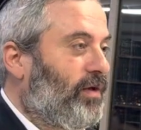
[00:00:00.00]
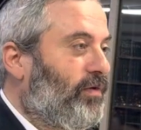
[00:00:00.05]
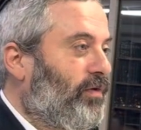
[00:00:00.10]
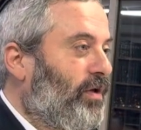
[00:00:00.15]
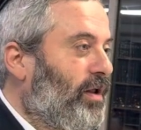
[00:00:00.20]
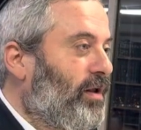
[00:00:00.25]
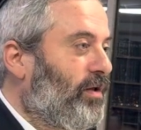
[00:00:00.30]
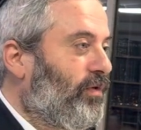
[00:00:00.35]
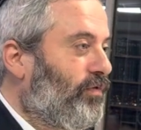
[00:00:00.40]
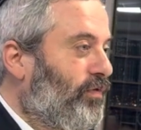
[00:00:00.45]

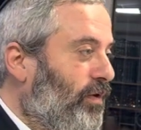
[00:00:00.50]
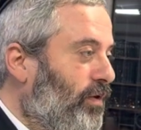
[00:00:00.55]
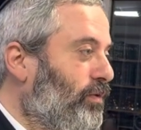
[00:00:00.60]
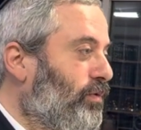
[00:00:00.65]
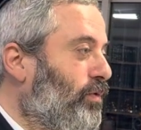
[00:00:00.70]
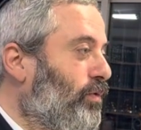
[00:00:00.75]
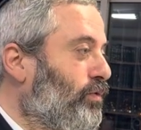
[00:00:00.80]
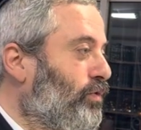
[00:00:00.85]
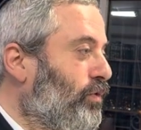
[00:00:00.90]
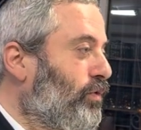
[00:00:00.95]
un effort, on ne
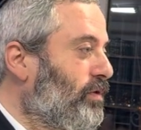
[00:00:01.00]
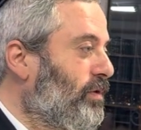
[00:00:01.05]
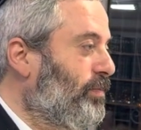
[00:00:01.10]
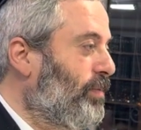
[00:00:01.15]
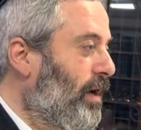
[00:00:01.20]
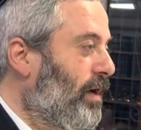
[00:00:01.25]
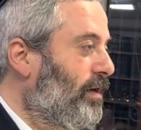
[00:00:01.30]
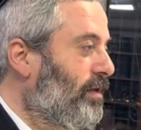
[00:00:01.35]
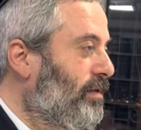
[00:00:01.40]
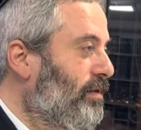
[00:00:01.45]
contredit
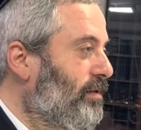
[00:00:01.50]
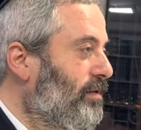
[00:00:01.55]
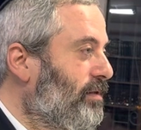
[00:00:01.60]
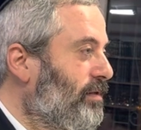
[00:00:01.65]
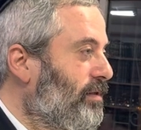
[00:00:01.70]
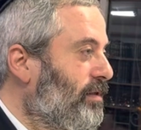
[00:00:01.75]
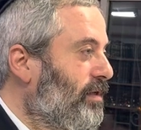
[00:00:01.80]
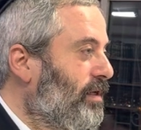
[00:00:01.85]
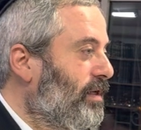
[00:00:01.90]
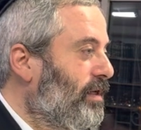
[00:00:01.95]
pas.
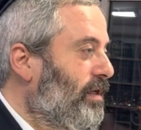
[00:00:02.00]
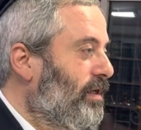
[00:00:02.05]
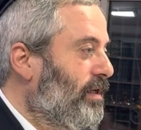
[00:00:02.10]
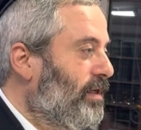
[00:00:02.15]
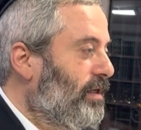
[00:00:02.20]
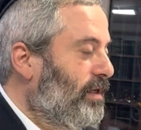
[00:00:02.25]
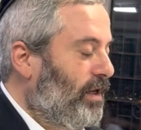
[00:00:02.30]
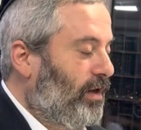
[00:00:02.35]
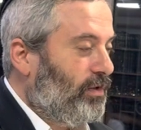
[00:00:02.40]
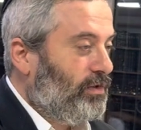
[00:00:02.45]

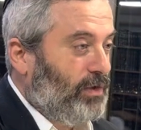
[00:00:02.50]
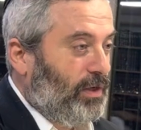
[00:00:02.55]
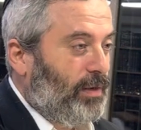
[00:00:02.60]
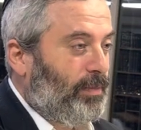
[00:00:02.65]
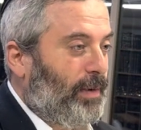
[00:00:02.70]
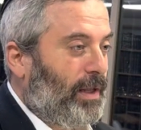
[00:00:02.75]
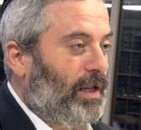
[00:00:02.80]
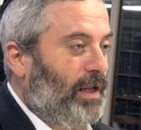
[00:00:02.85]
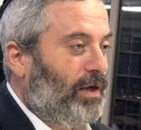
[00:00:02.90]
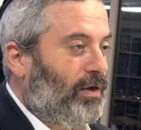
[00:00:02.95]
Alors si on n'est
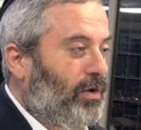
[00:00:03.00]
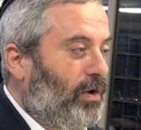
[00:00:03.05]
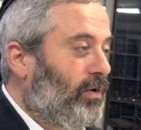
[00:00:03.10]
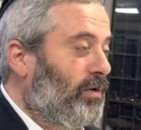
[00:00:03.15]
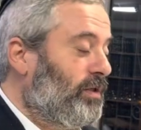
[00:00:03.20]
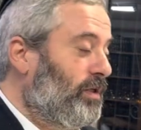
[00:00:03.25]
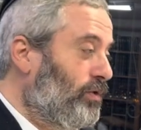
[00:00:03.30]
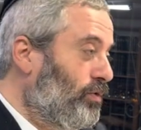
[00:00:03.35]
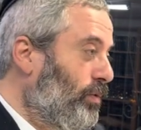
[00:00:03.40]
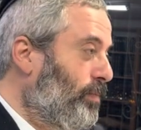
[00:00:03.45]
pas d'accord, on
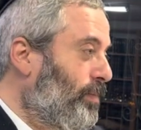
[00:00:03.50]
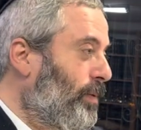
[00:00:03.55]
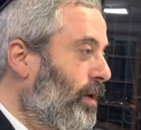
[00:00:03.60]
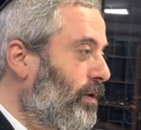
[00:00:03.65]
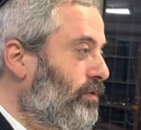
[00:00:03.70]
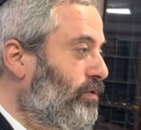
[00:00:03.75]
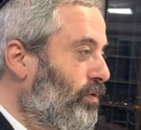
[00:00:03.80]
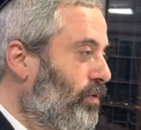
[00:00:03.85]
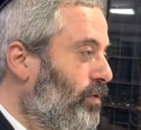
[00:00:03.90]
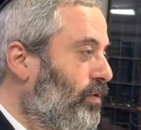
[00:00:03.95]
dit, je
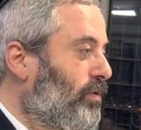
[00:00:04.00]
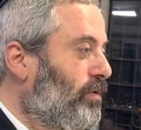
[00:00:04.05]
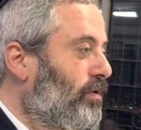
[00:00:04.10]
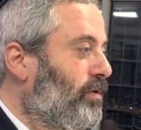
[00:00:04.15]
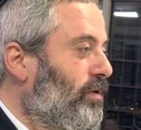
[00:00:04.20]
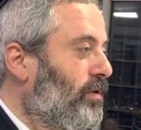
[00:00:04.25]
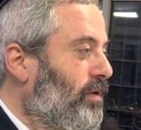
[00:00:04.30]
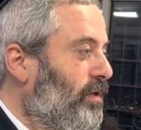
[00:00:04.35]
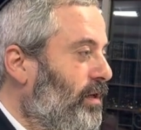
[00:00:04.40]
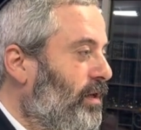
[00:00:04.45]
pense que.
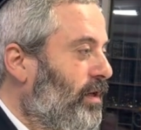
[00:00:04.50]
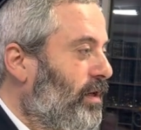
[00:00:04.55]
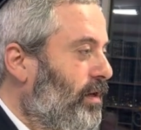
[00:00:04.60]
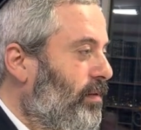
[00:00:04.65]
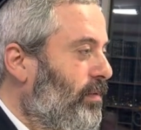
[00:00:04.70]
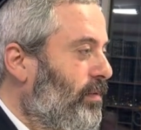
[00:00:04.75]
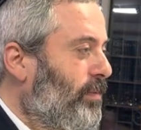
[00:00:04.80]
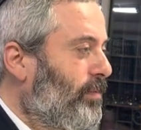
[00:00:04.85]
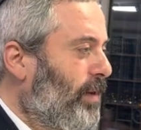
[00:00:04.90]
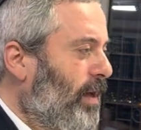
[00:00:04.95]

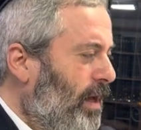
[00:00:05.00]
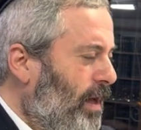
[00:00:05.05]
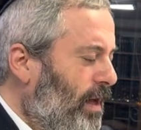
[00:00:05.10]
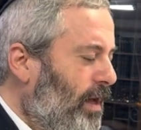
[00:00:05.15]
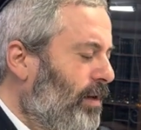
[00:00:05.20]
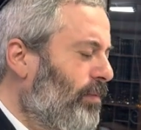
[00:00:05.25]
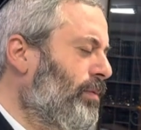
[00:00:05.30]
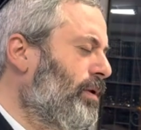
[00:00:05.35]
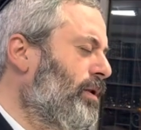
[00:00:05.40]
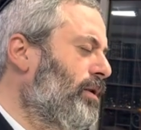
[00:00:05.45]
Mais
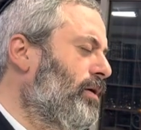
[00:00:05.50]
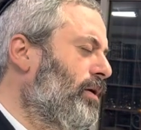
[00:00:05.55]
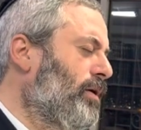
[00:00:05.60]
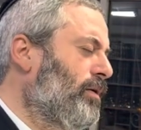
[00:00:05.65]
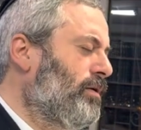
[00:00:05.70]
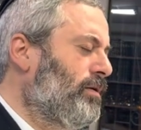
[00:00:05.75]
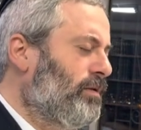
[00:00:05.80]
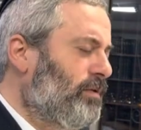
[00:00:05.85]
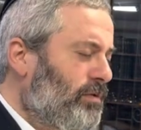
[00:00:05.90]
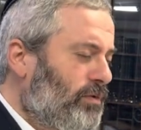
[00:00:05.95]
pas, mais non,
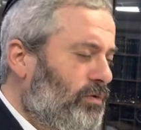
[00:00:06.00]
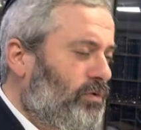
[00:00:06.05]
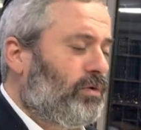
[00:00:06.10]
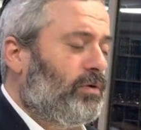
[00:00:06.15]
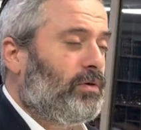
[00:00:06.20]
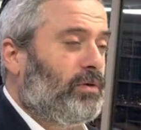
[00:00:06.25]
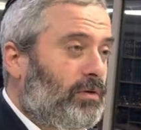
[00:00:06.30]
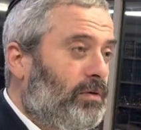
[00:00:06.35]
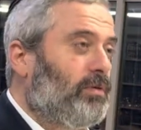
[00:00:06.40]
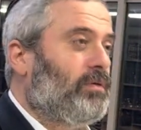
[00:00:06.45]

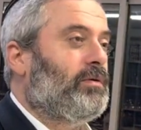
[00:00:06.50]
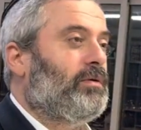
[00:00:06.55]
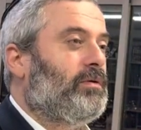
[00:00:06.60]
je.